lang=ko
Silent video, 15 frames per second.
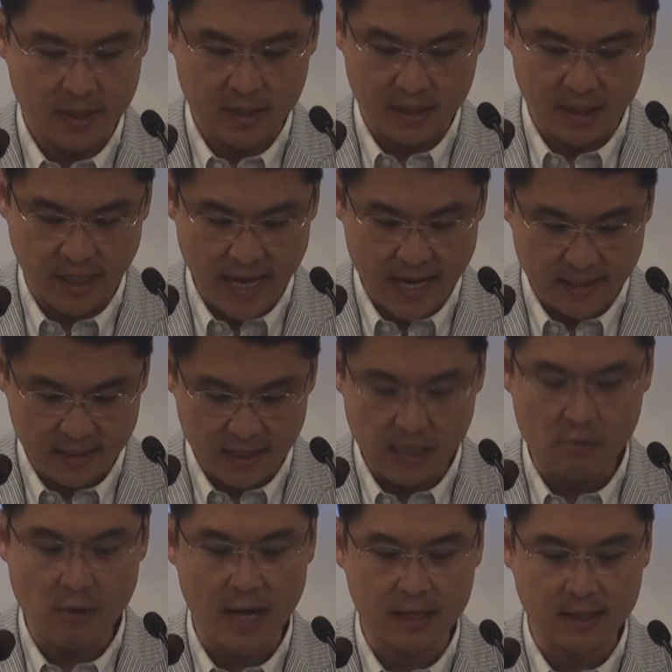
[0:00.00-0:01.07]
그들이 하는
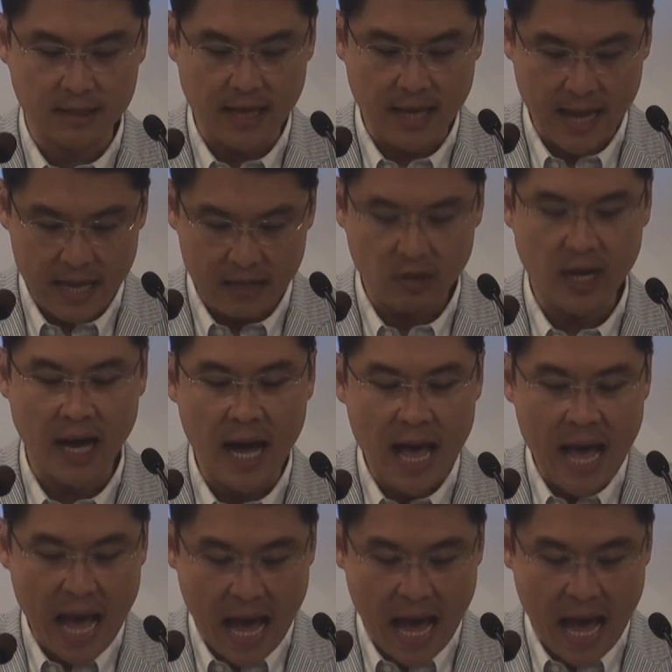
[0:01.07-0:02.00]
일과 그들의 행위가